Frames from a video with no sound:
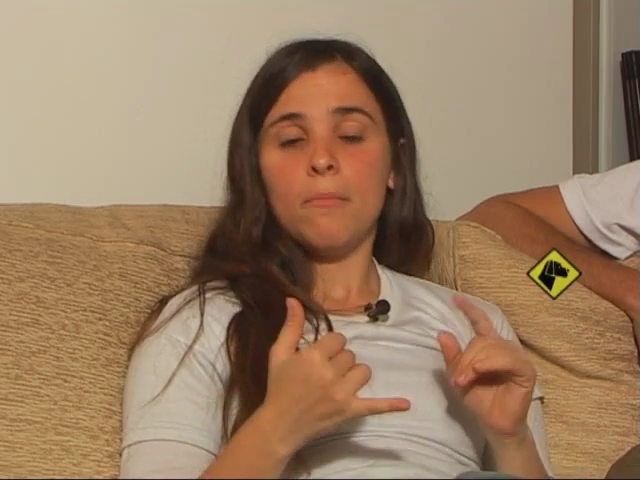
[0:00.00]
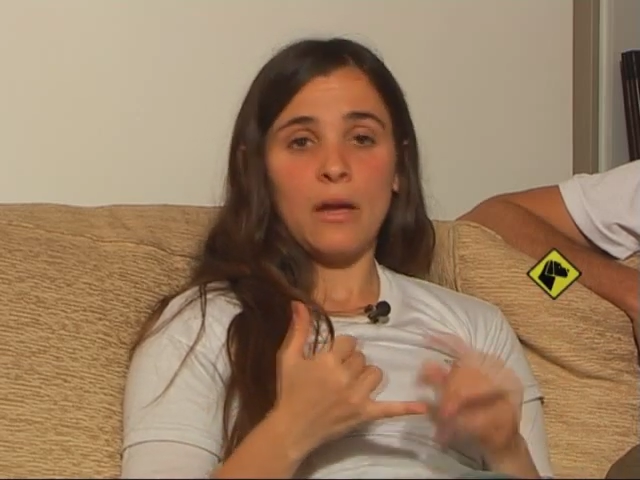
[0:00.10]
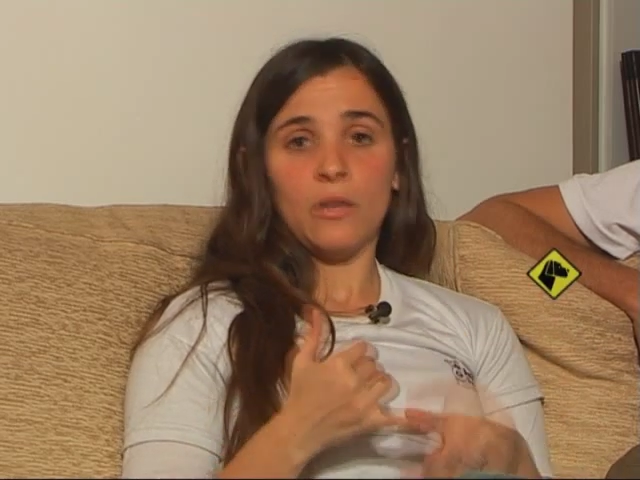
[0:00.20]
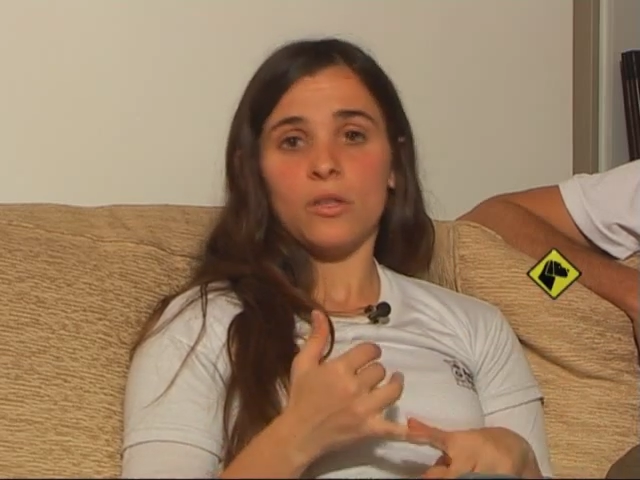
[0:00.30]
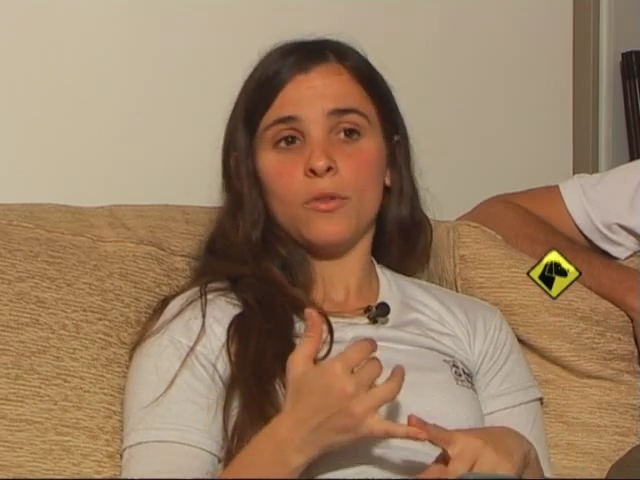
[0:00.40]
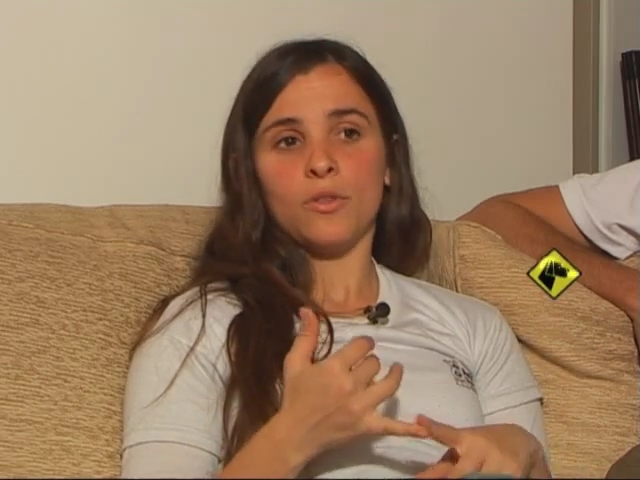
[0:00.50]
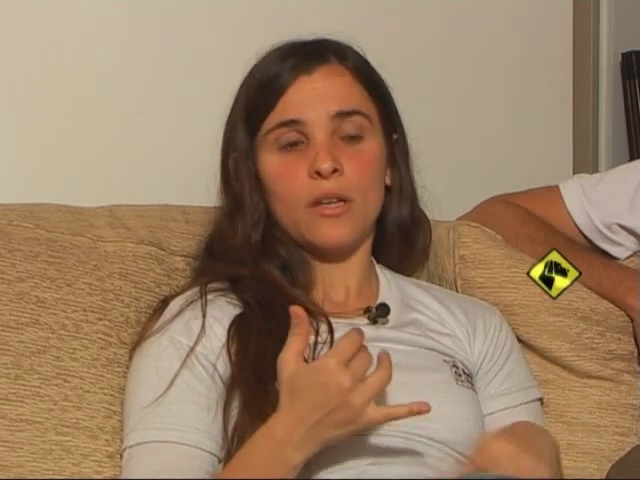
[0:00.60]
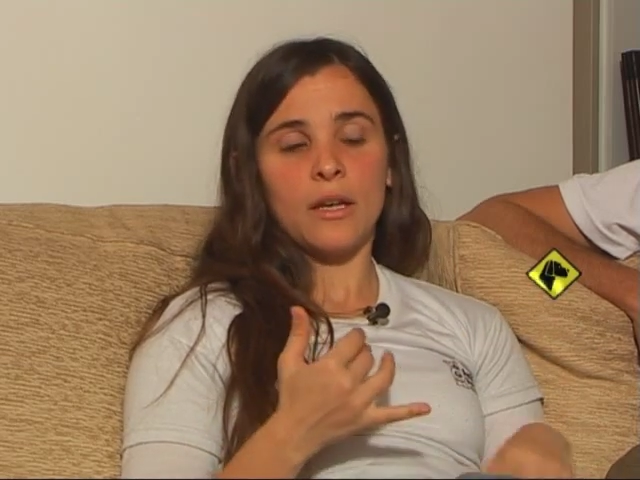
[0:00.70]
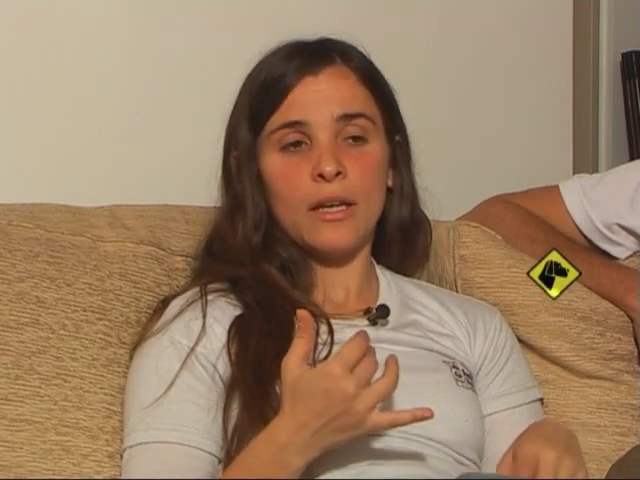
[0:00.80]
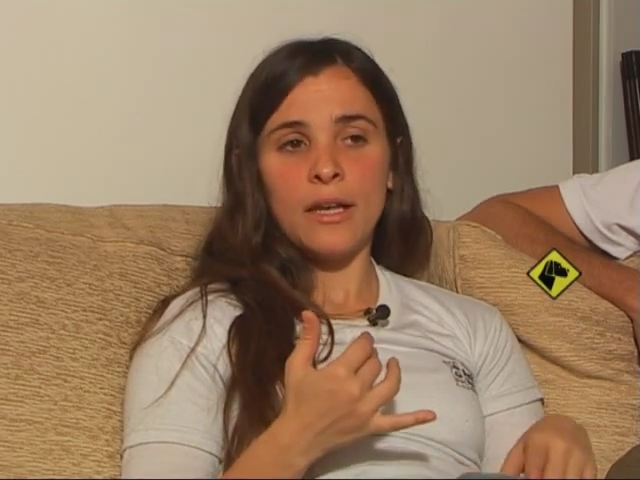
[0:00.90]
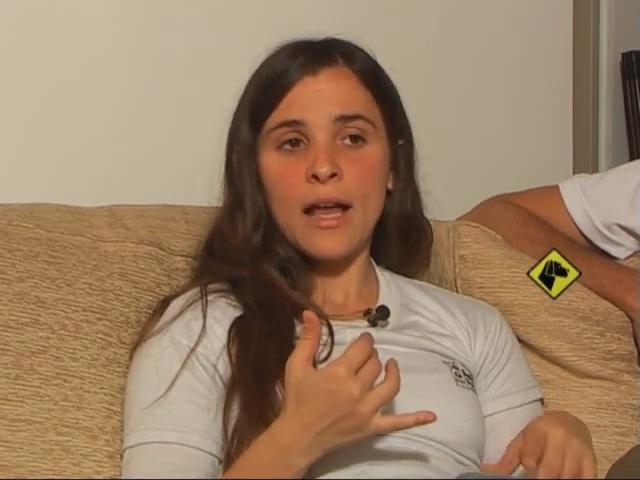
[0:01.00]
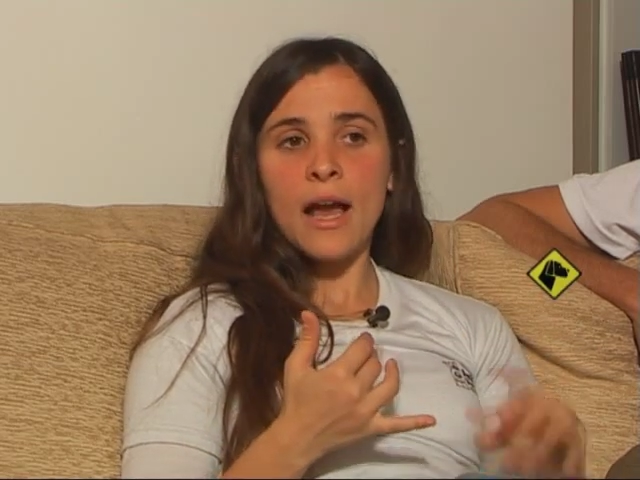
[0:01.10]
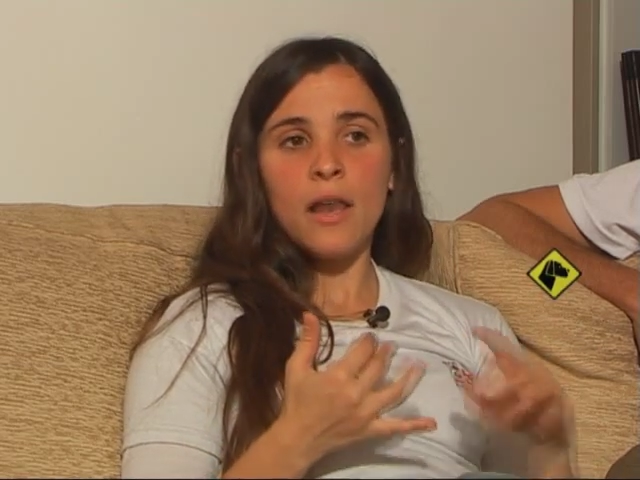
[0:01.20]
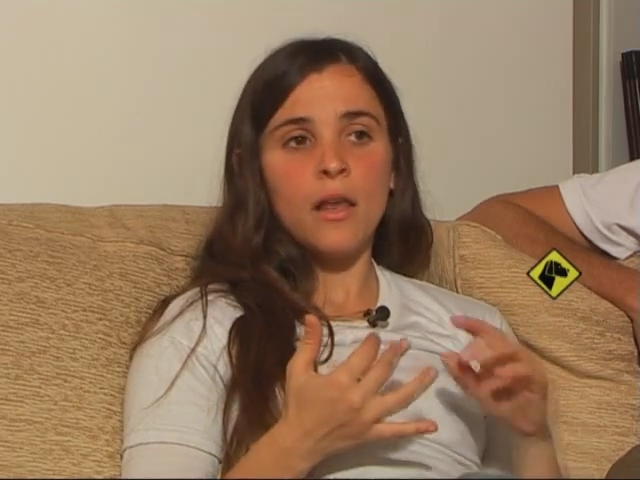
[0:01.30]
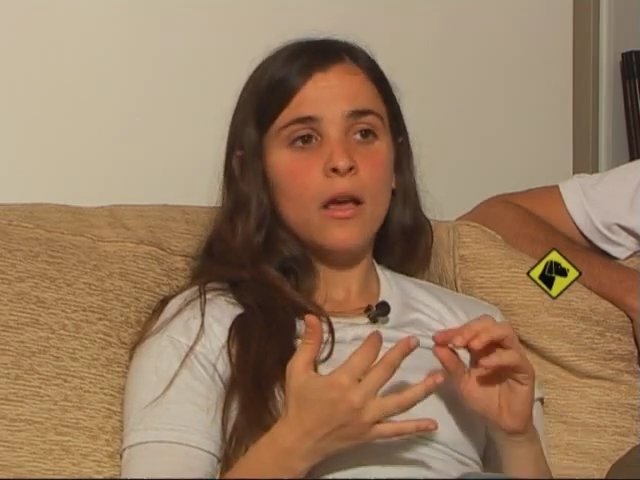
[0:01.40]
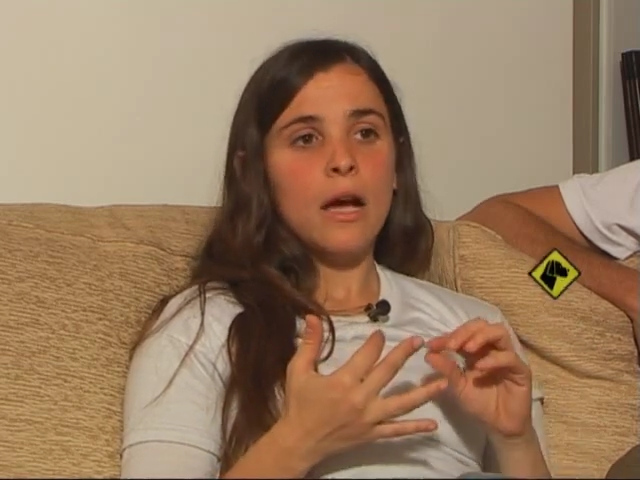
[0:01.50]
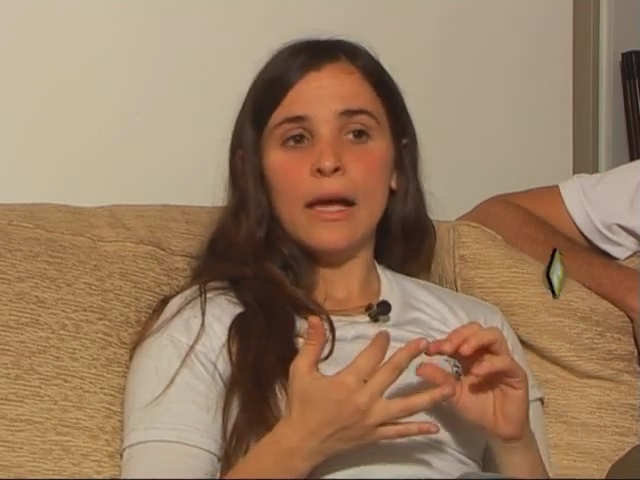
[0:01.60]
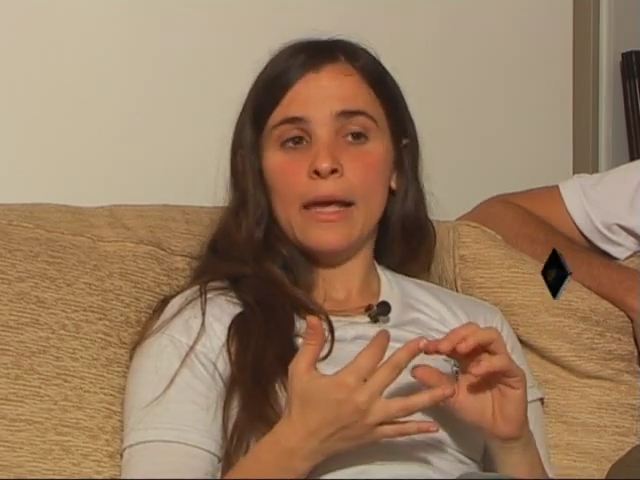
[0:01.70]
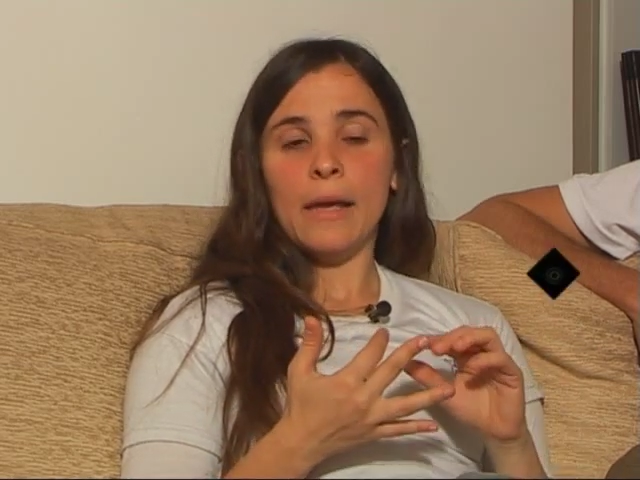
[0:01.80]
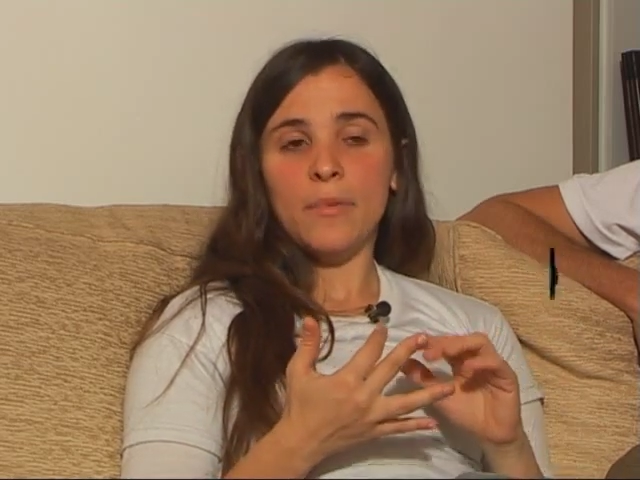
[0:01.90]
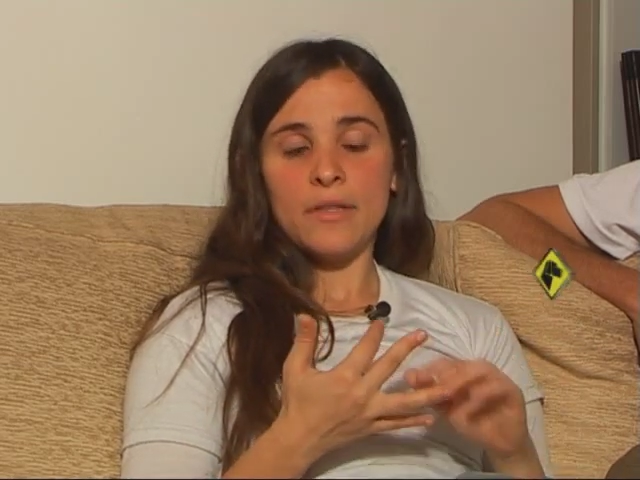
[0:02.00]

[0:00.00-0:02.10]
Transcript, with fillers: malos hábitos en general, eh,